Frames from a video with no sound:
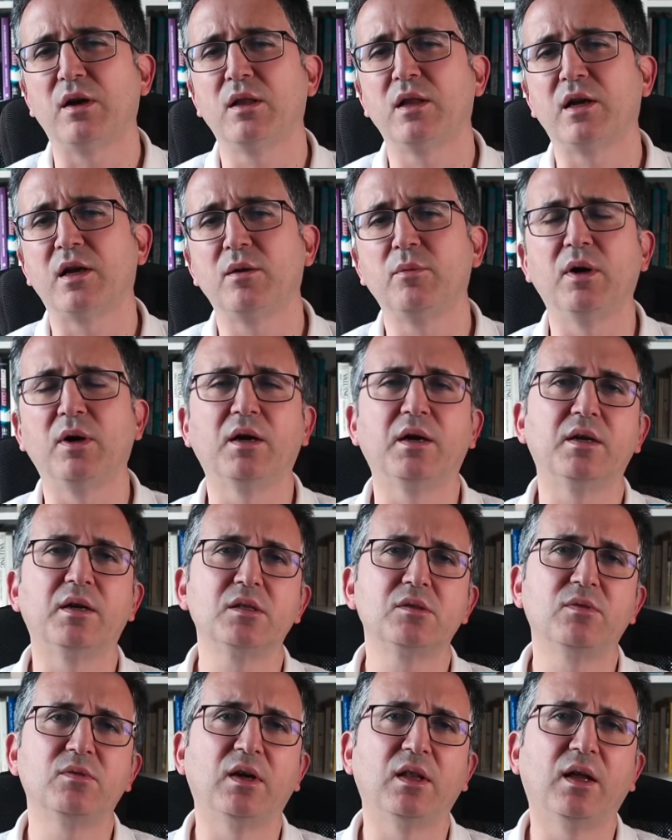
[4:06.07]
verilere
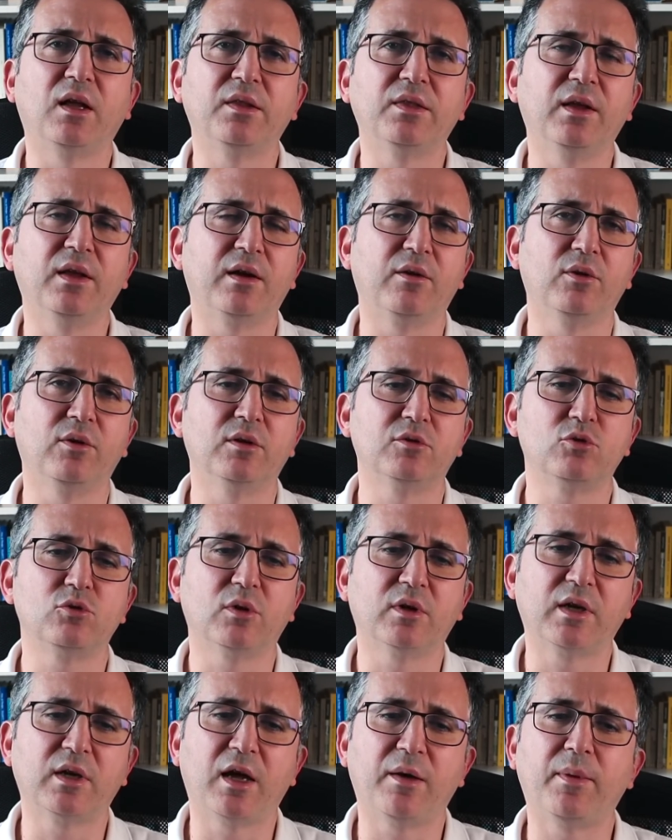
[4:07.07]
bakarız falan der. Öyle
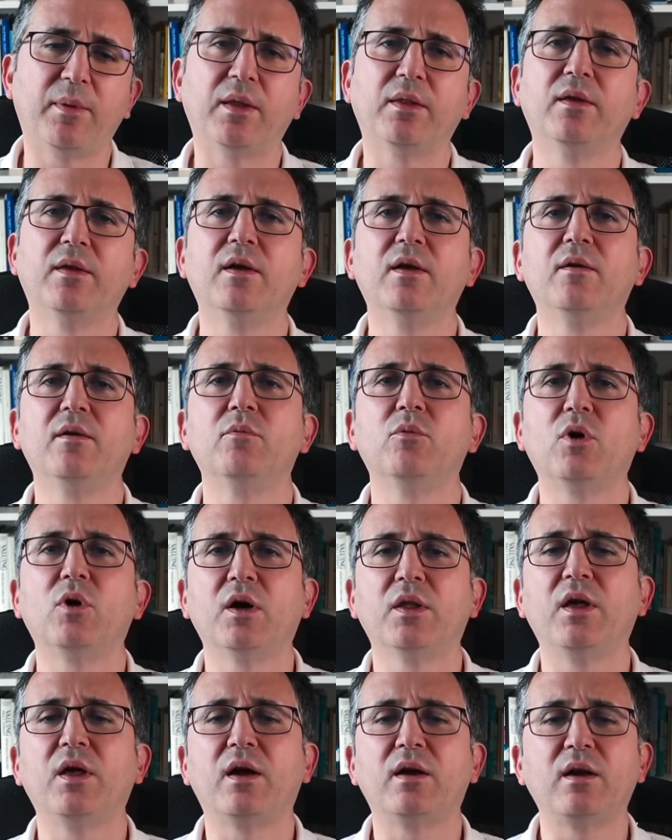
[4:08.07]
çok hemen bu
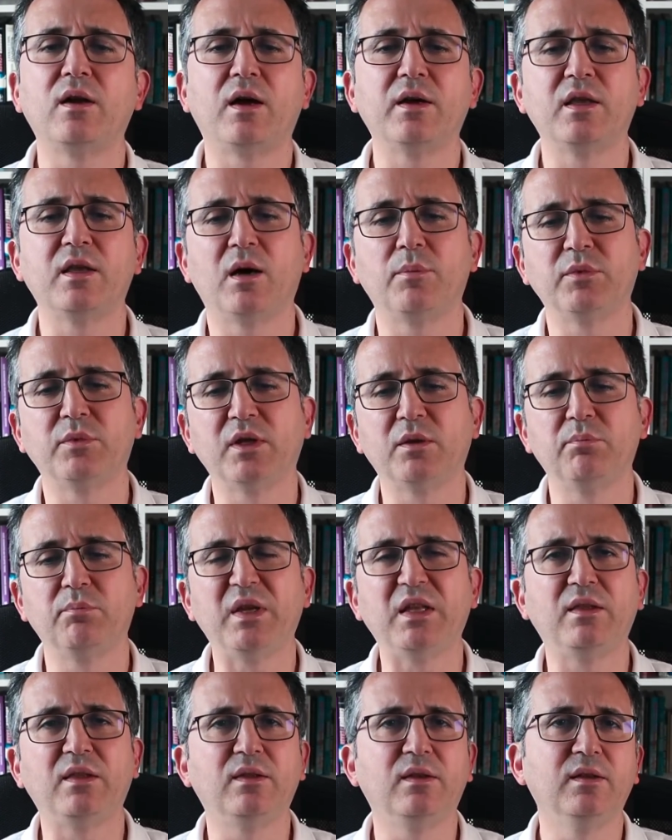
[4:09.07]
kadar lan
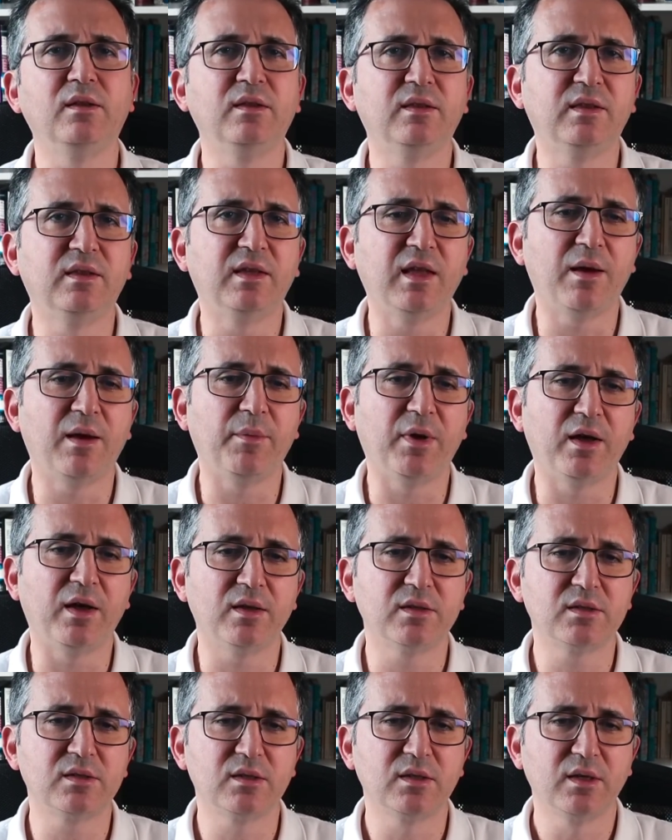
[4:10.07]
yaptık bitti
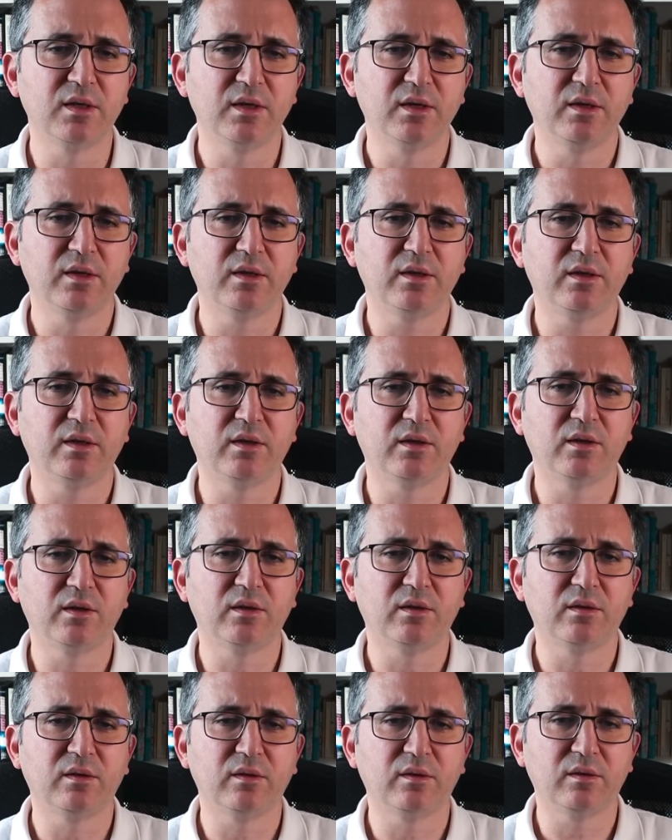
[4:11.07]
demez.
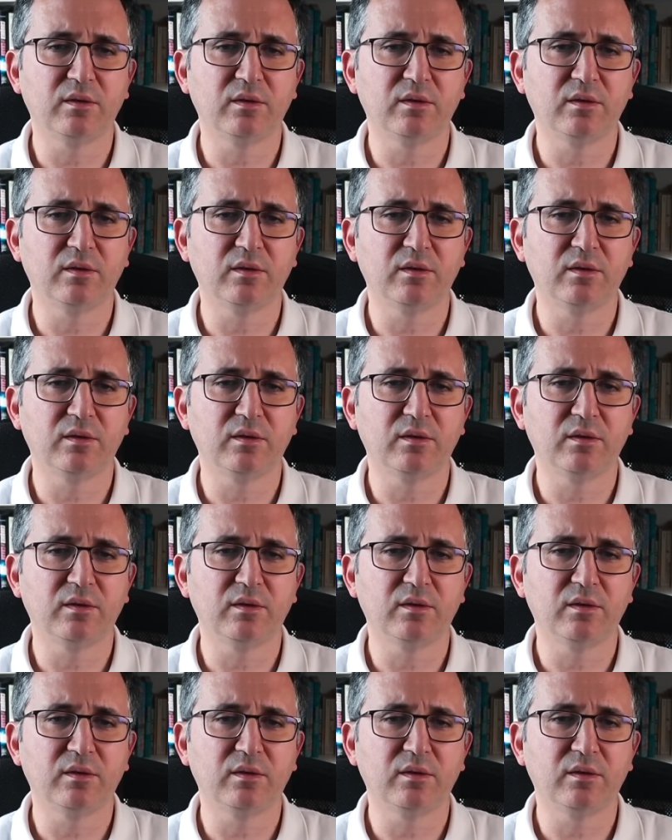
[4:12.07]
Ee,